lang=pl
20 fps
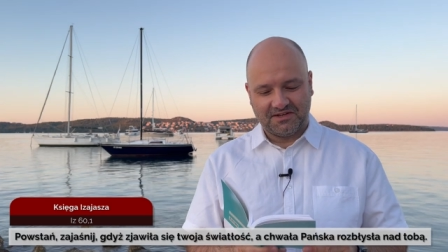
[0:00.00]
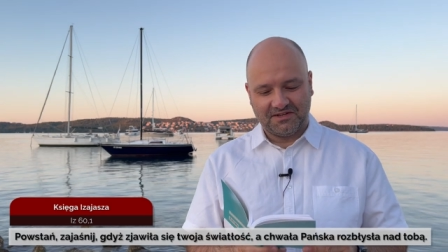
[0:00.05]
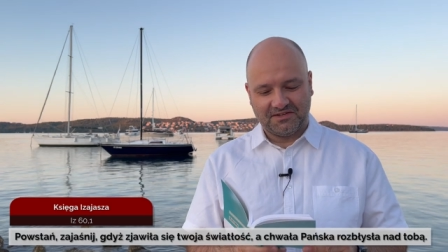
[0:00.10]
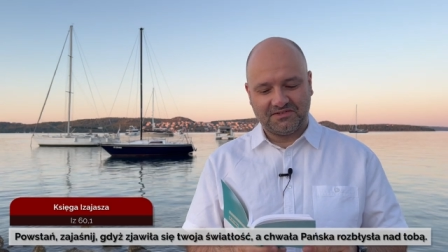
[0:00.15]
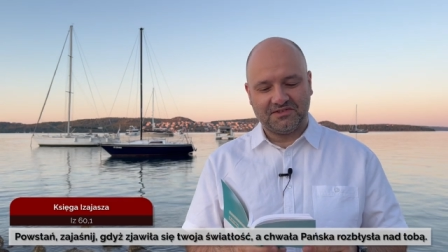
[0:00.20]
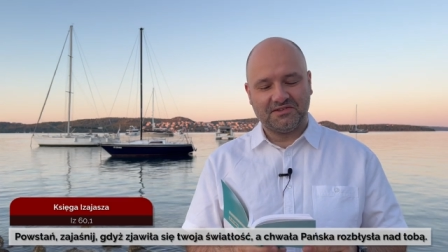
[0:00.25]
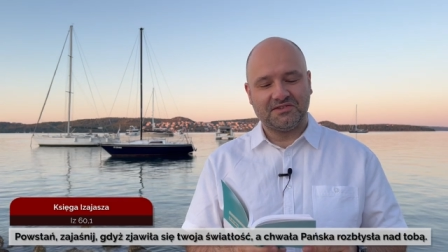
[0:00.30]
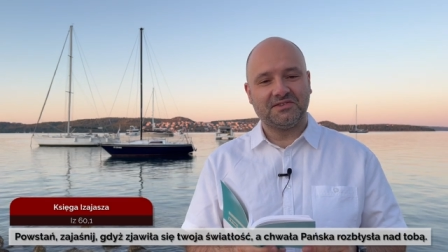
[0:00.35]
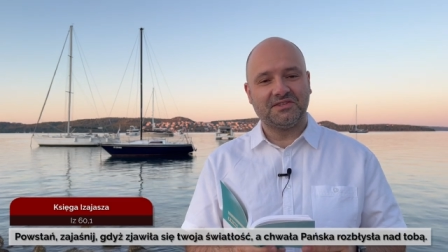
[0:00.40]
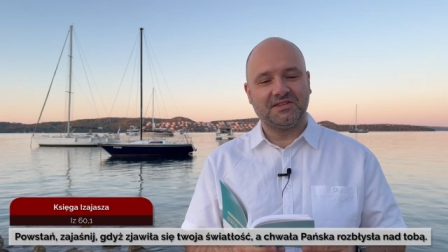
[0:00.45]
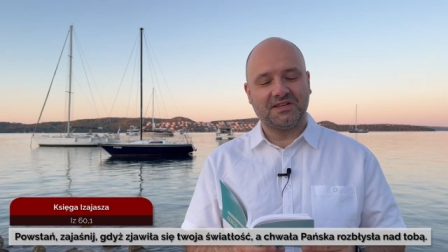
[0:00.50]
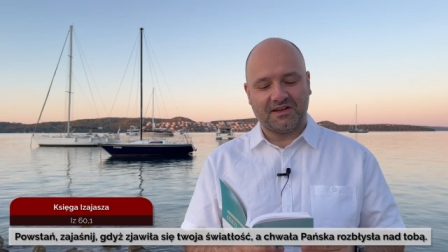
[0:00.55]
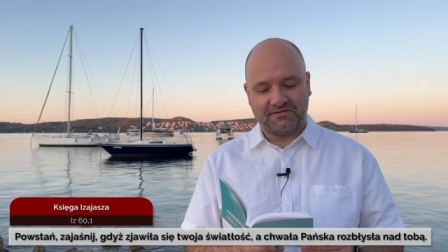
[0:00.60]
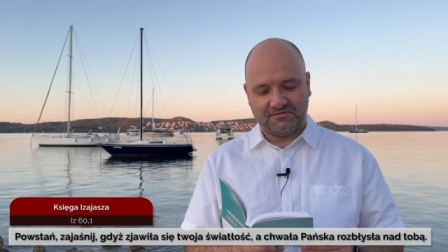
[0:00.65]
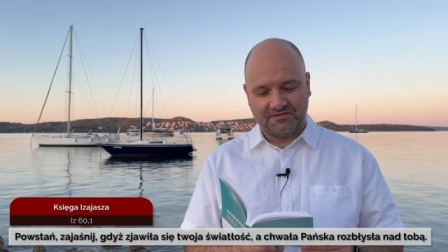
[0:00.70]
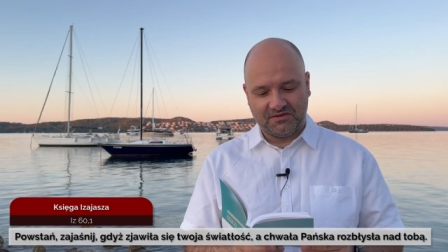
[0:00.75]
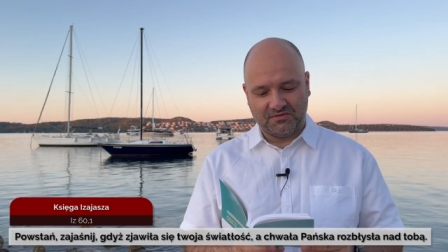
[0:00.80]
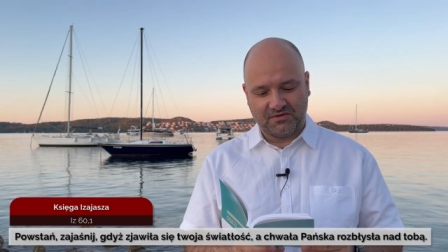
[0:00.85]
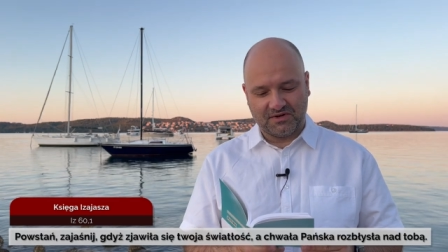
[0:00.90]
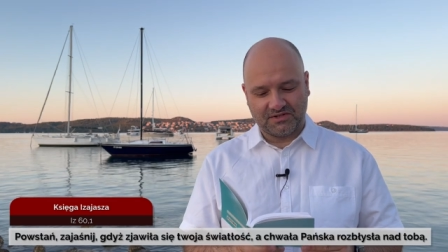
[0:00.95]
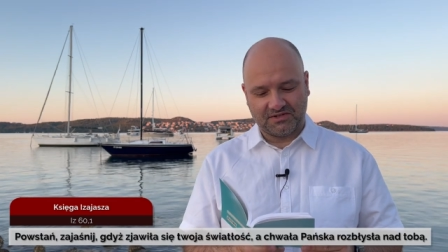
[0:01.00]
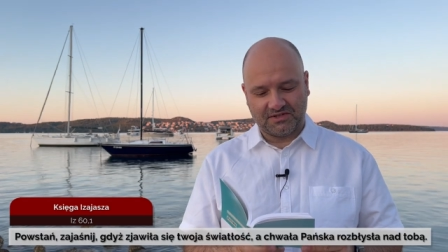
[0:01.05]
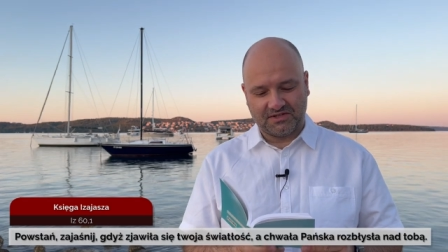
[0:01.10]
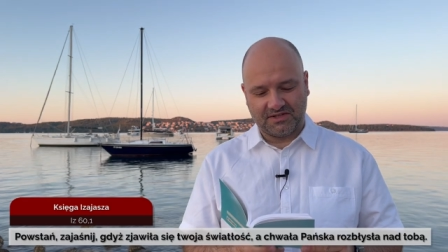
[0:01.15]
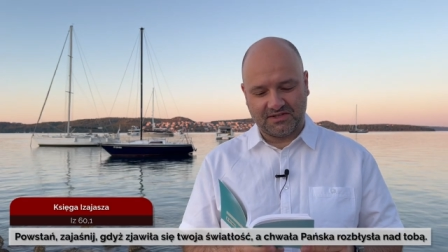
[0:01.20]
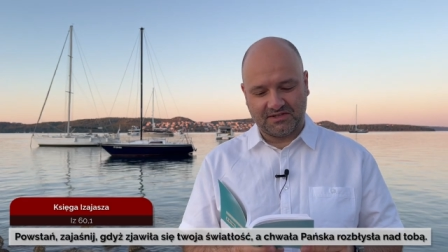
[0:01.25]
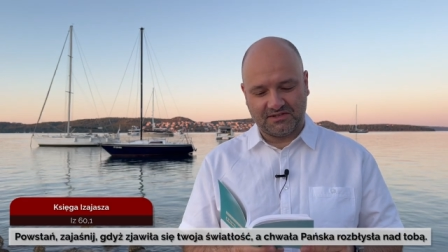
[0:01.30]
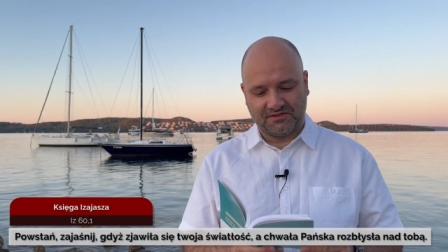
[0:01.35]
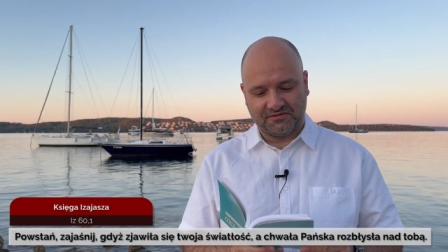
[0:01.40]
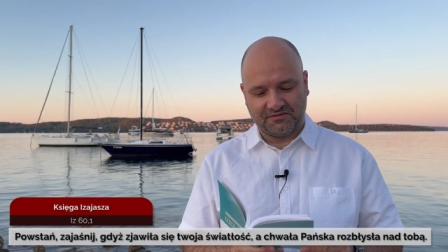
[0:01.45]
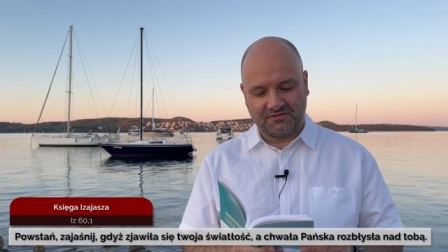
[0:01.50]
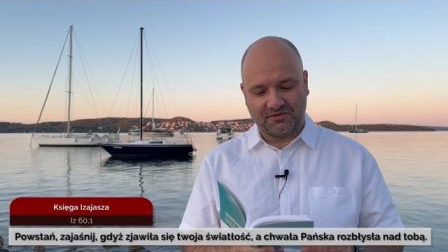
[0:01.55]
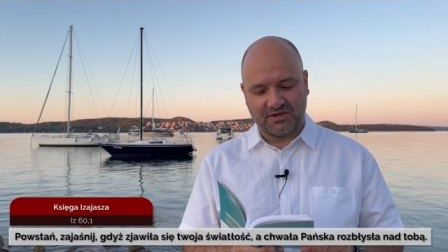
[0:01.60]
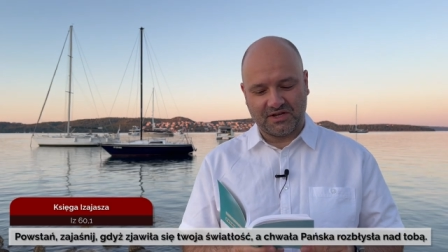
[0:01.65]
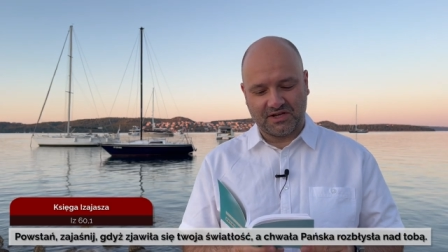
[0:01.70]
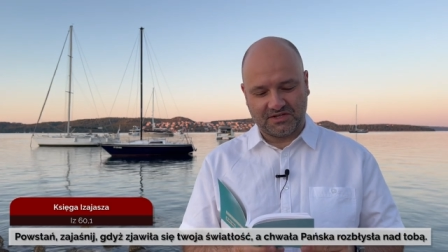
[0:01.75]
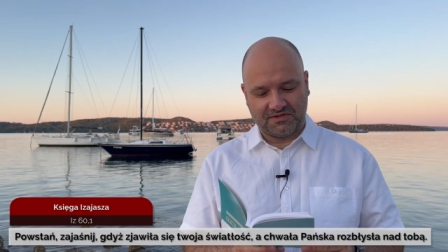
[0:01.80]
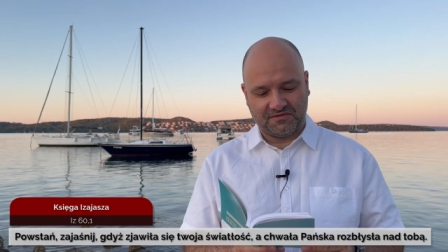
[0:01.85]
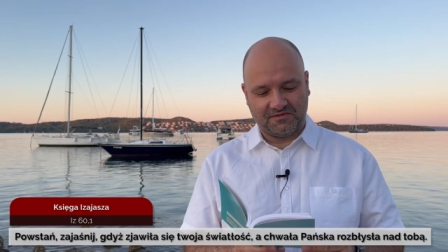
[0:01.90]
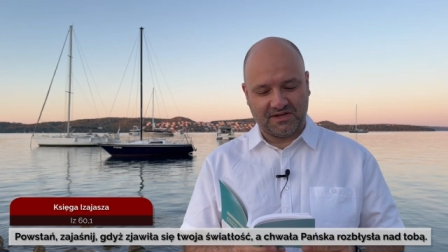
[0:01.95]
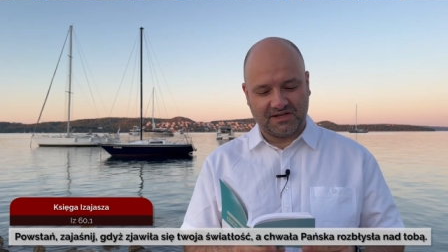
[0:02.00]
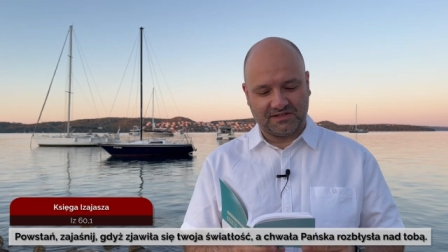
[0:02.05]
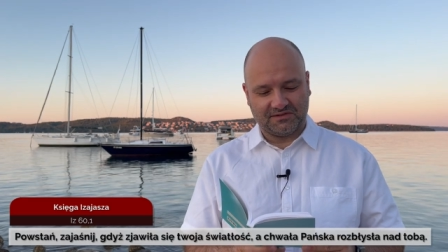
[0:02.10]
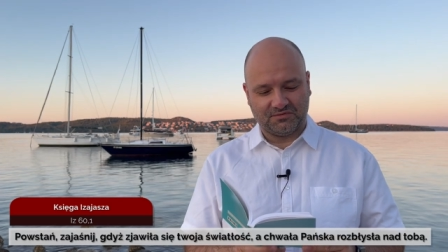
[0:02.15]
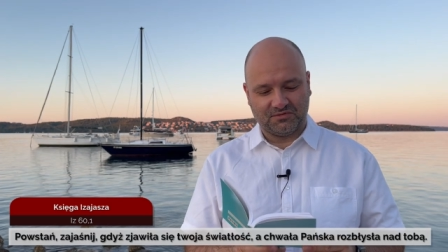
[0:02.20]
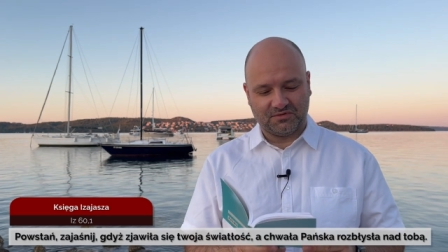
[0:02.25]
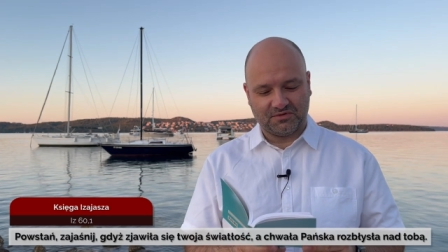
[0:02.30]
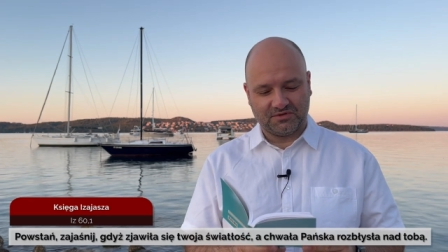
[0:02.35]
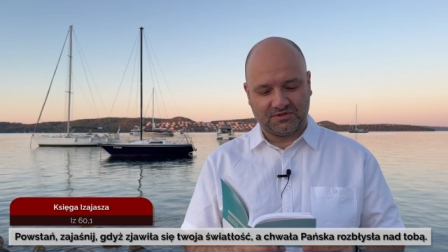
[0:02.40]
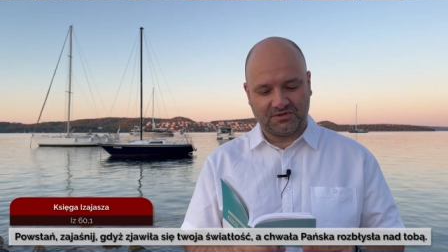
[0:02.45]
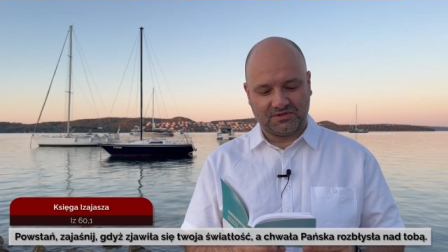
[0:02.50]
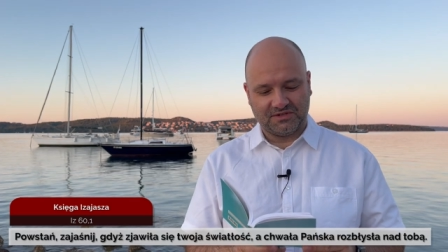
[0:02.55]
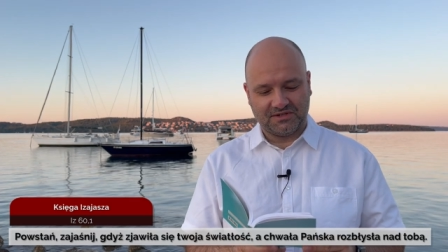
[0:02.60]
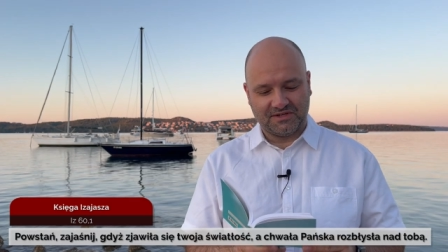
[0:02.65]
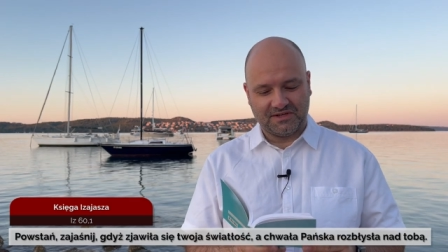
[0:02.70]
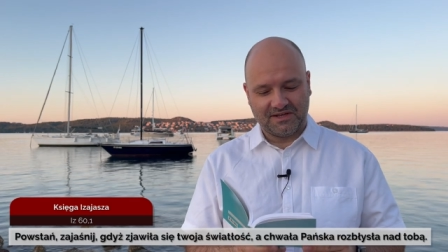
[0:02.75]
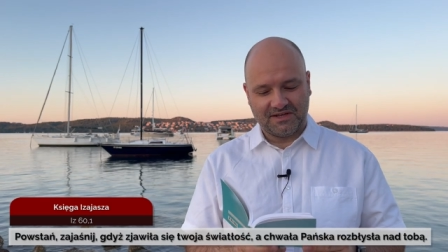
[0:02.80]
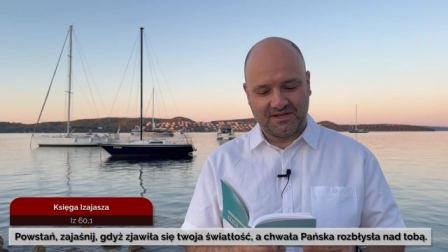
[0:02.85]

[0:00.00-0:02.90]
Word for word: gdyż zjawiła się Twoja światłość,